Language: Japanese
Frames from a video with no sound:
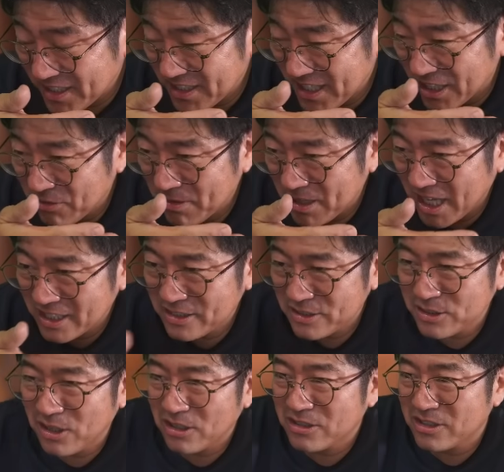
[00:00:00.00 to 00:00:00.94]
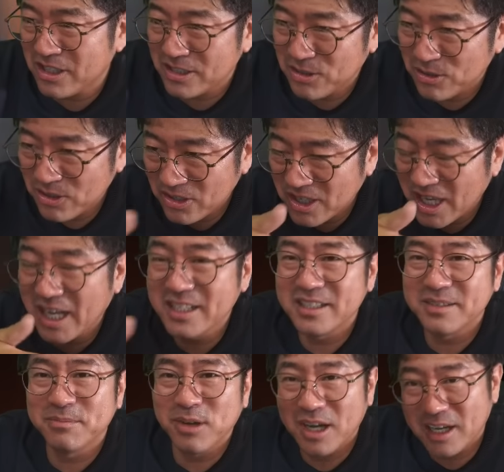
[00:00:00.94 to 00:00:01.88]
宿まで走るぞってって、その間
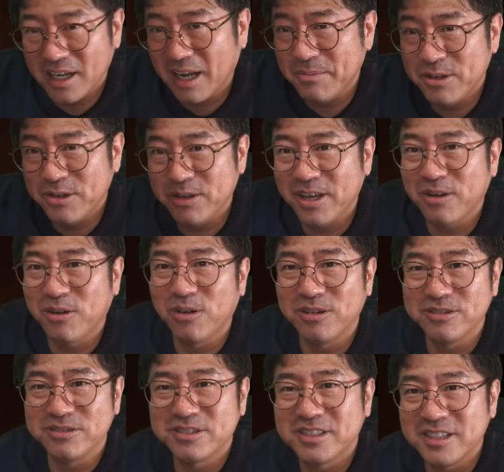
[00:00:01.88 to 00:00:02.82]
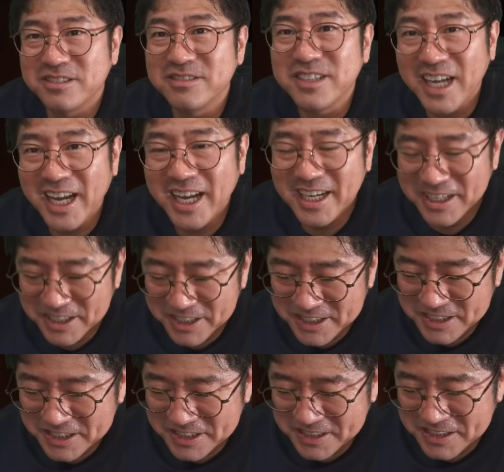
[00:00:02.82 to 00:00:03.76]
にまあ髪の毛凍るっていうね。
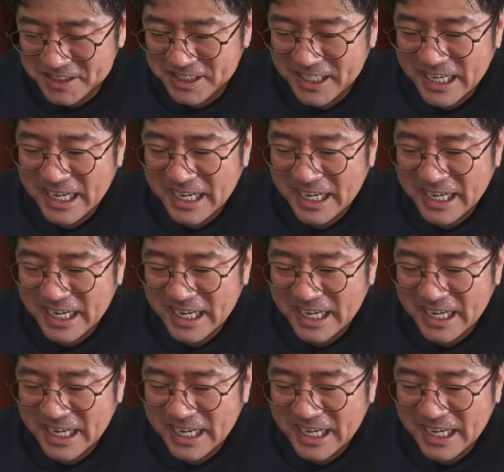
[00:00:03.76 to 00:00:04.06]
い